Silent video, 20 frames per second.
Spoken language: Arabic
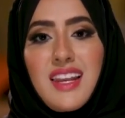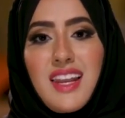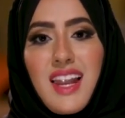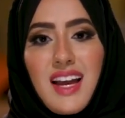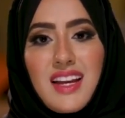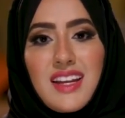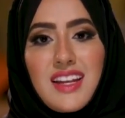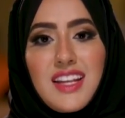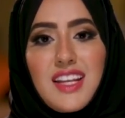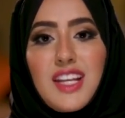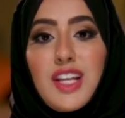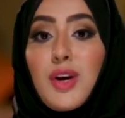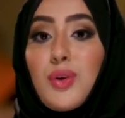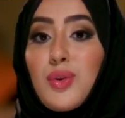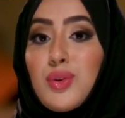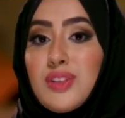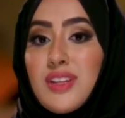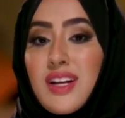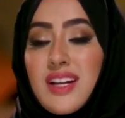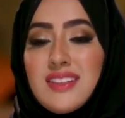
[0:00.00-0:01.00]
لكن
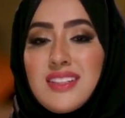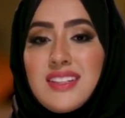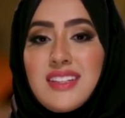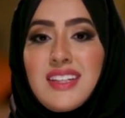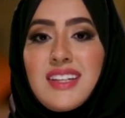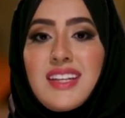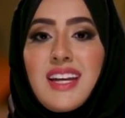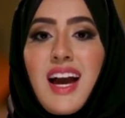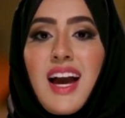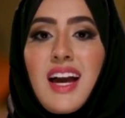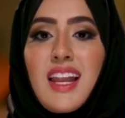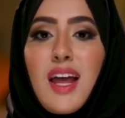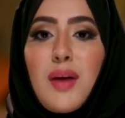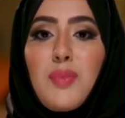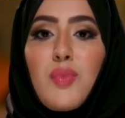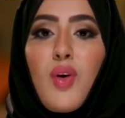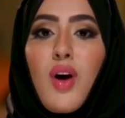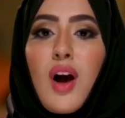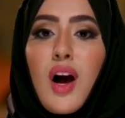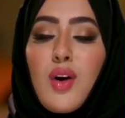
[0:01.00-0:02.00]
لقدرته
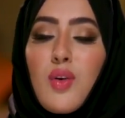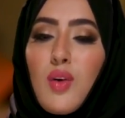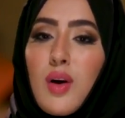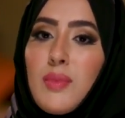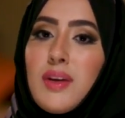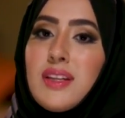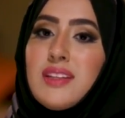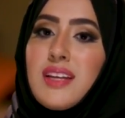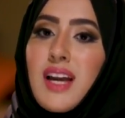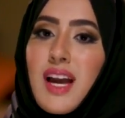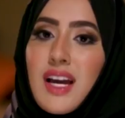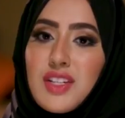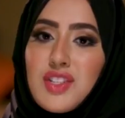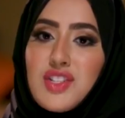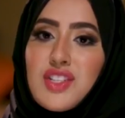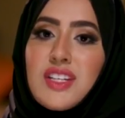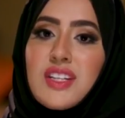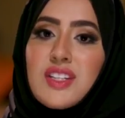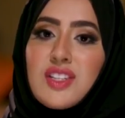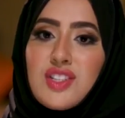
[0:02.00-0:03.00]
على مقاومة
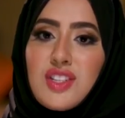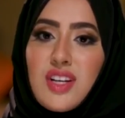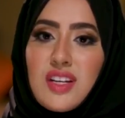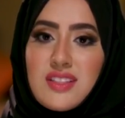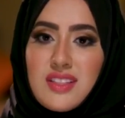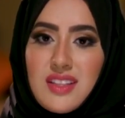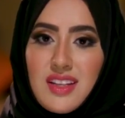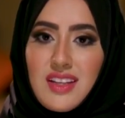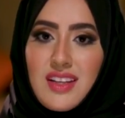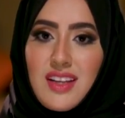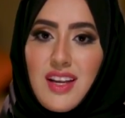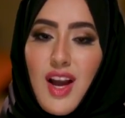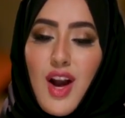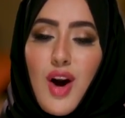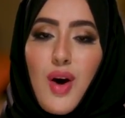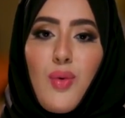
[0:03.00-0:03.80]
عجزه الشخصي